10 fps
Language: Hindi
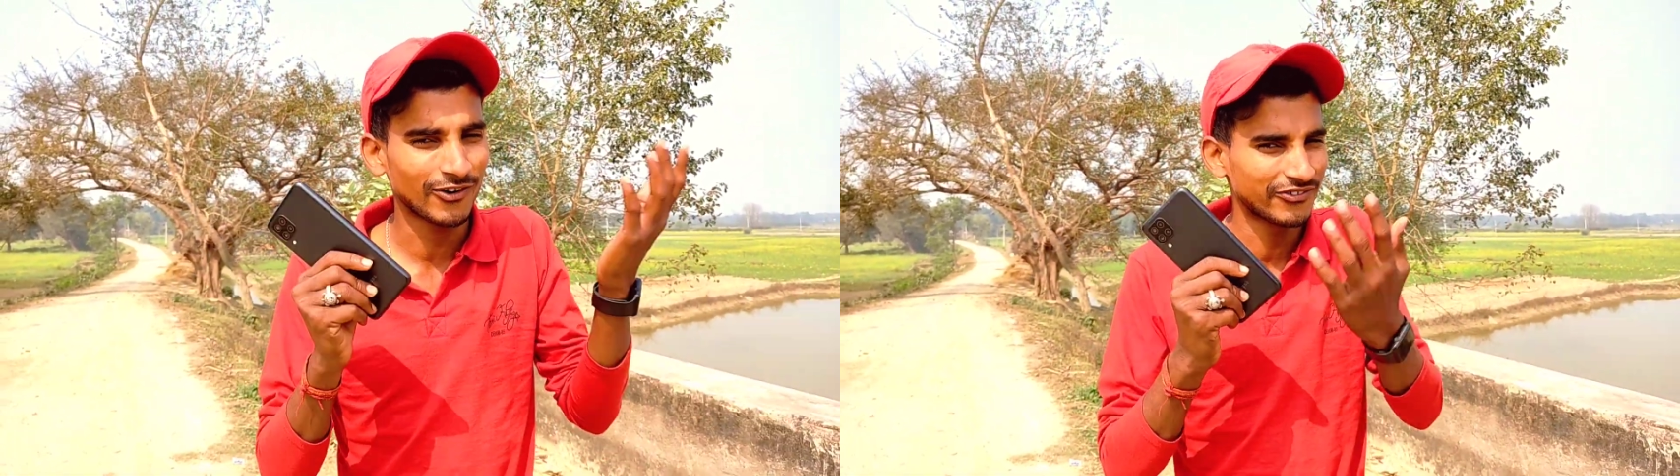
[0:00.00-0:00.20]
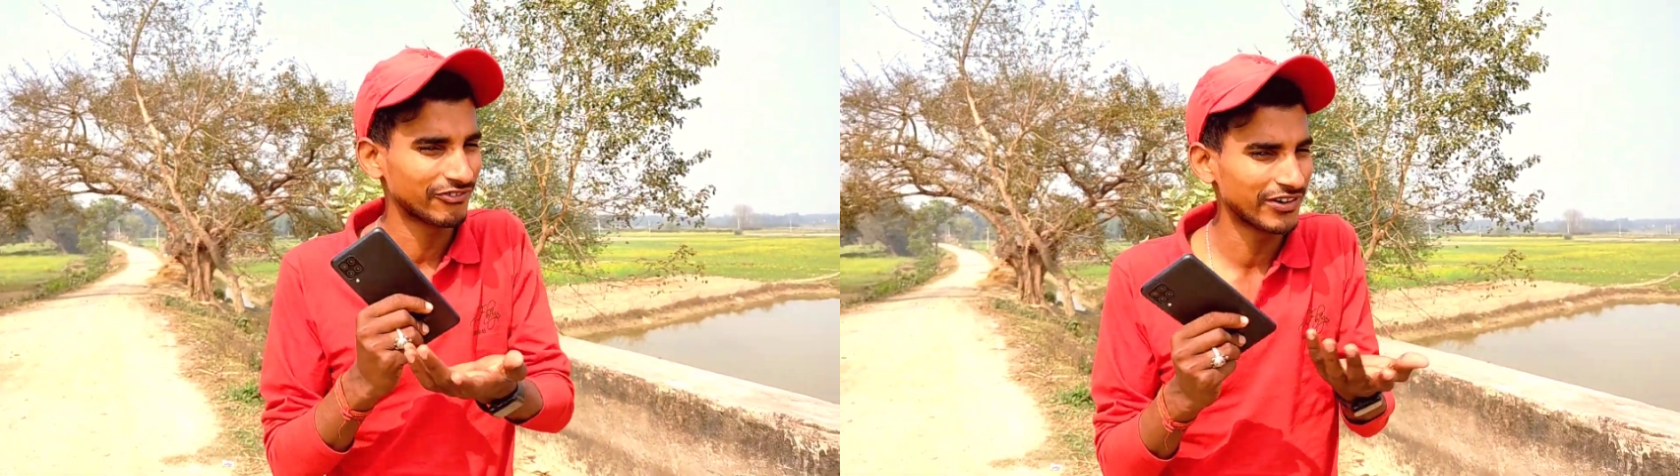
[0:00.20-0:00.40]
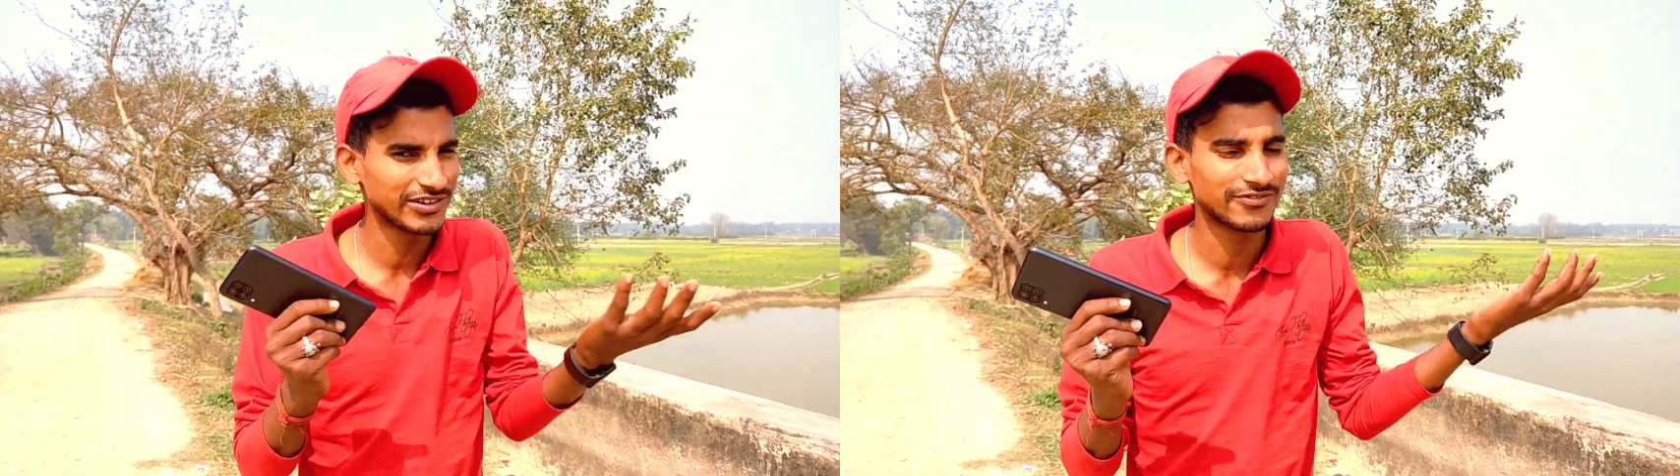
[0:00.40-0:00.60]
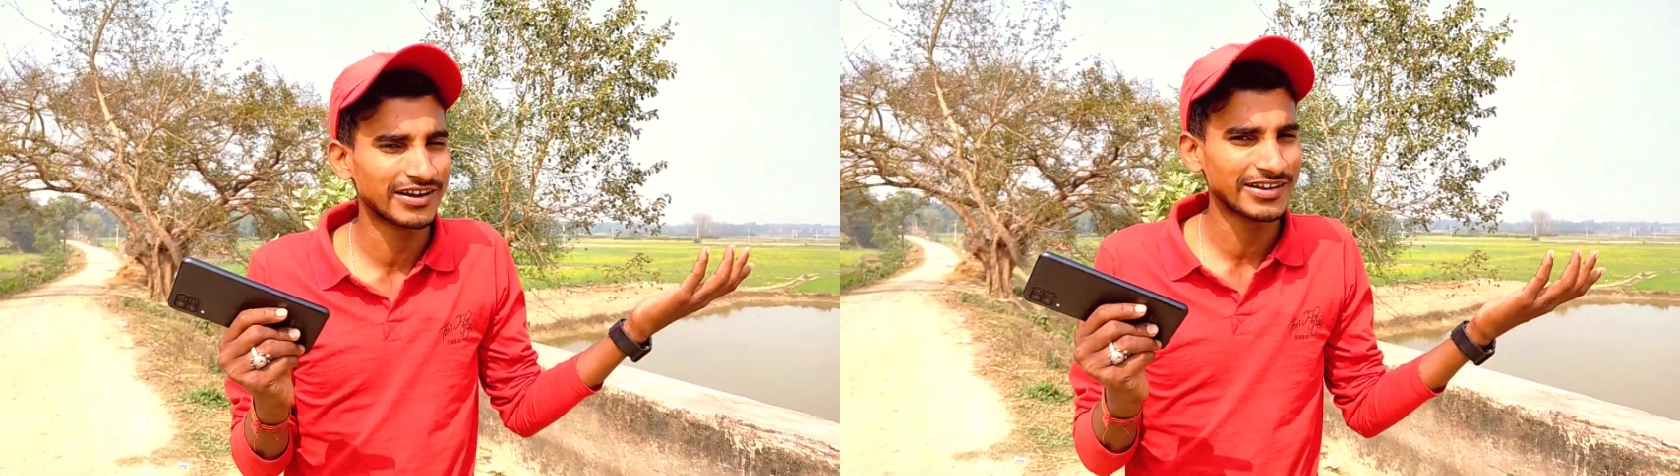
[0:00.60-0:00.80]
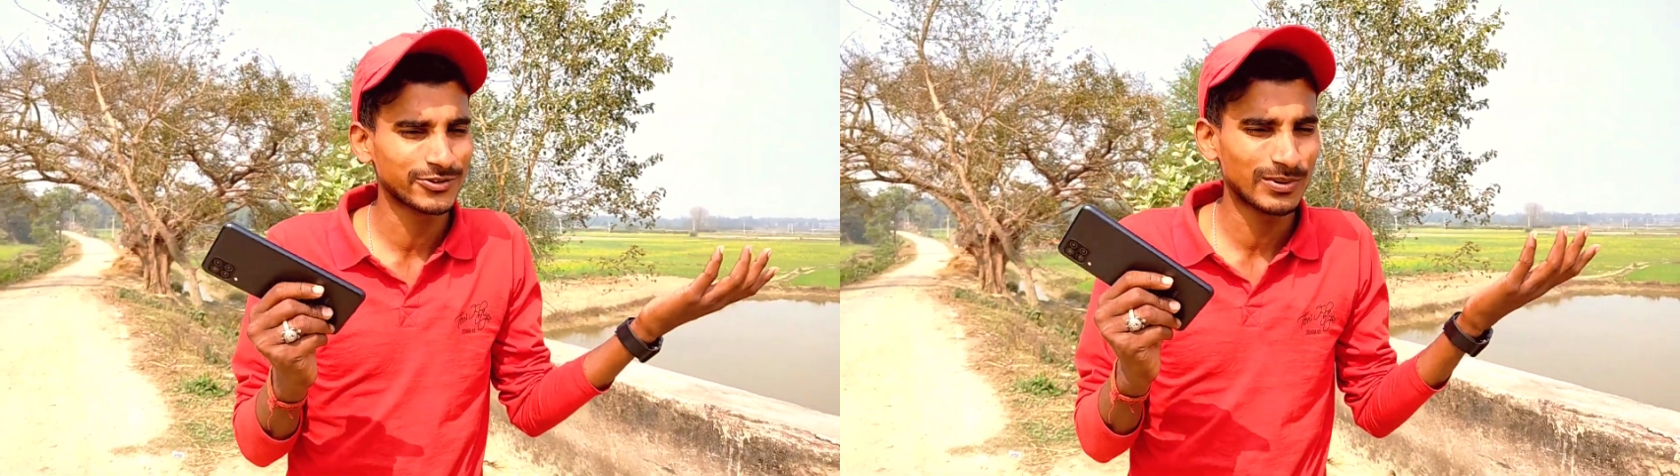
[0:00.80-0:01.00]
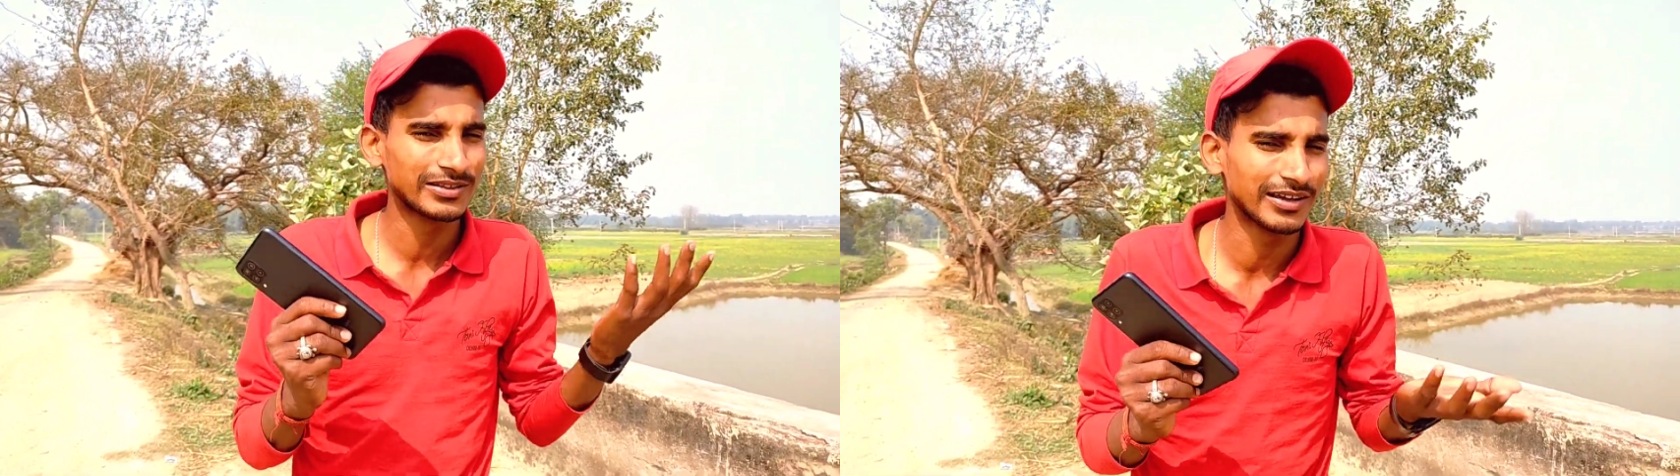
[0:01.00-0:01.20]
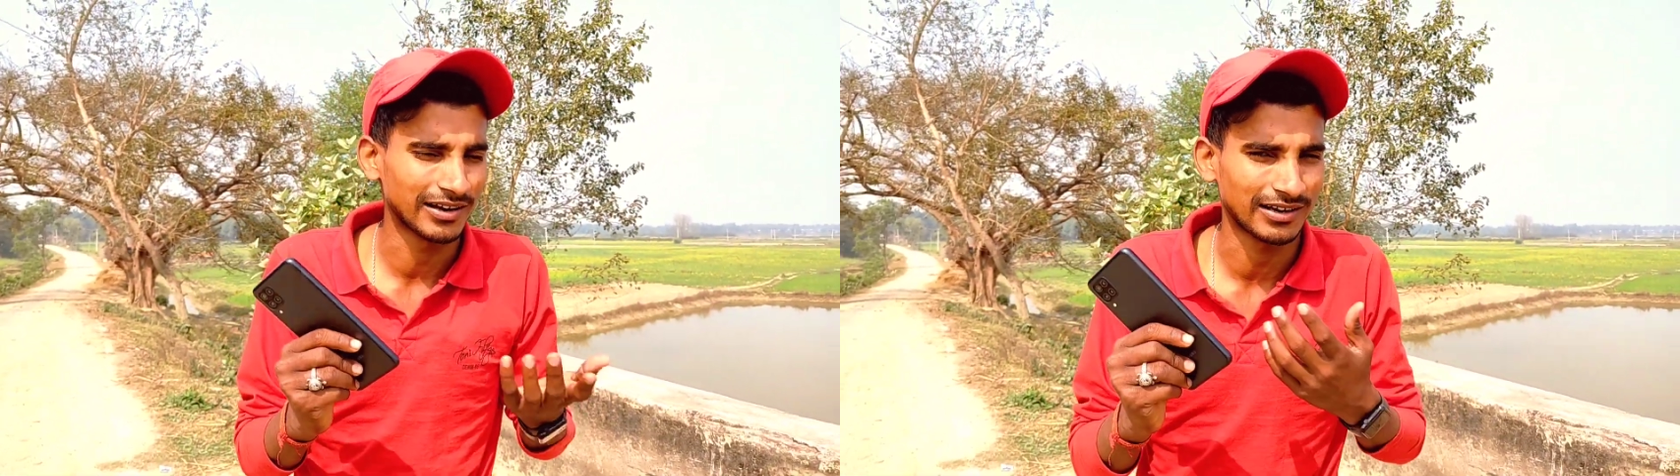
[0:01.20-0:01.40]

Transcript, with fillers: और थ्री जी वेरियंट में दे